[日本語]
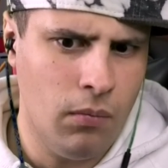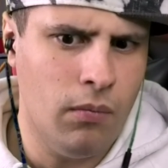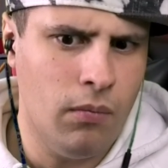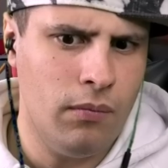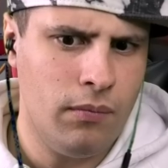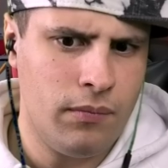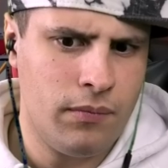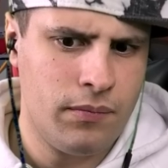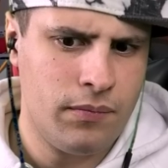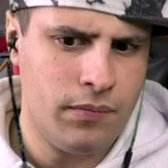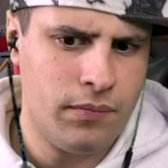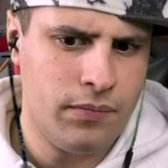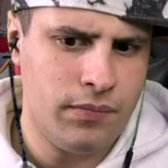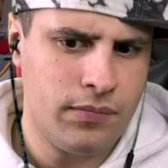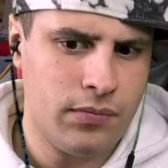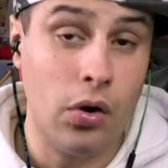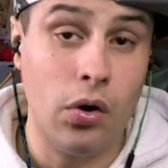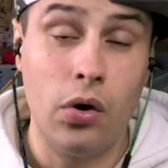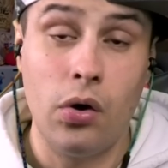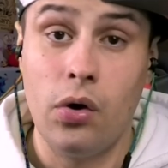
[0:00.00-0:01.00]
かったよ、
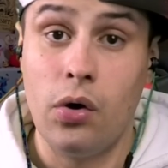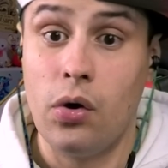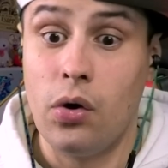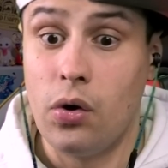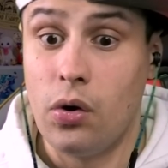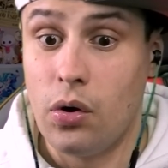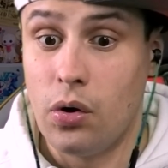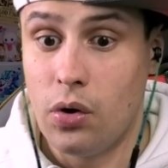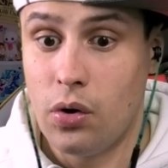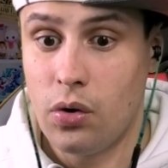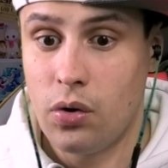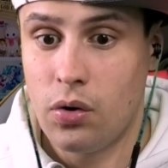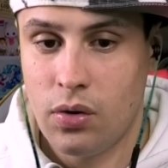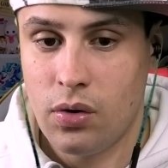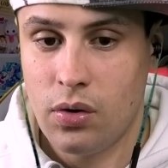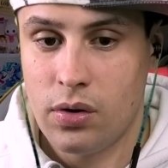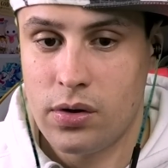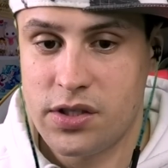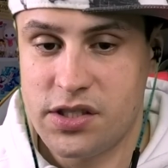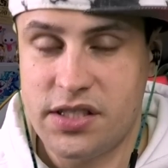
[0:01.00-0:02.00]
え、うえー、
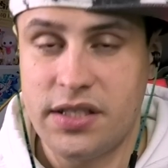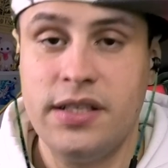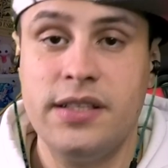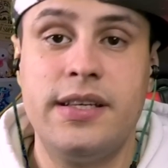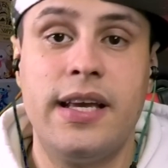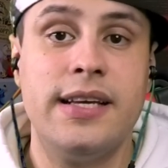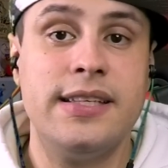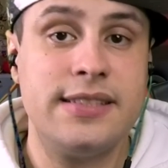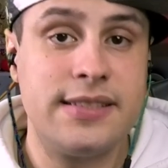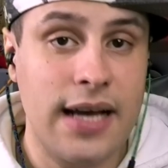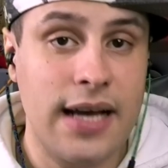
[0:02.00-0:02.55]
怖いってい真